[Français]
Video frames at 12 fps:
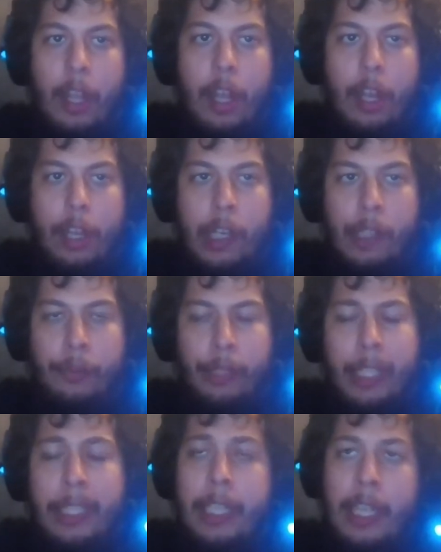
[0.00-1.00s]
Ne
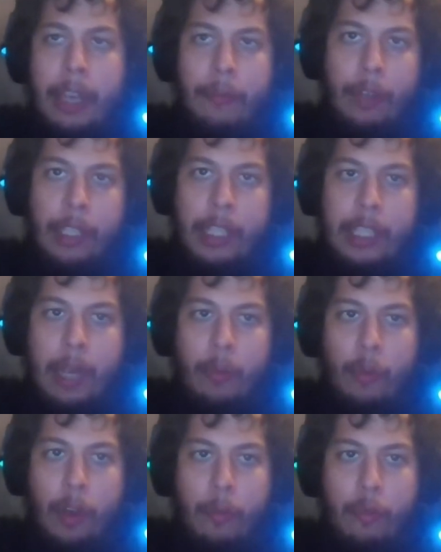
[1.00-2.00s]
souhaitez avoir des armoires
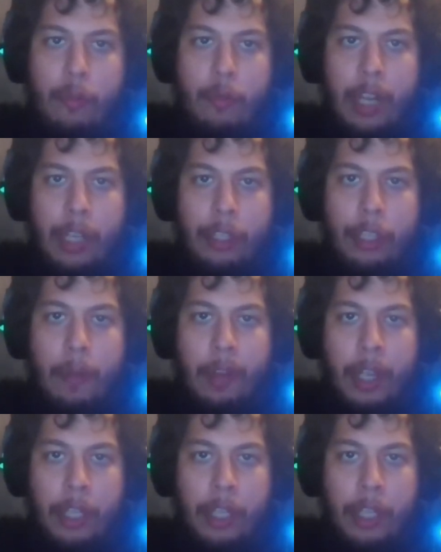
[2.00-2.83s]
plus blanches que blanches,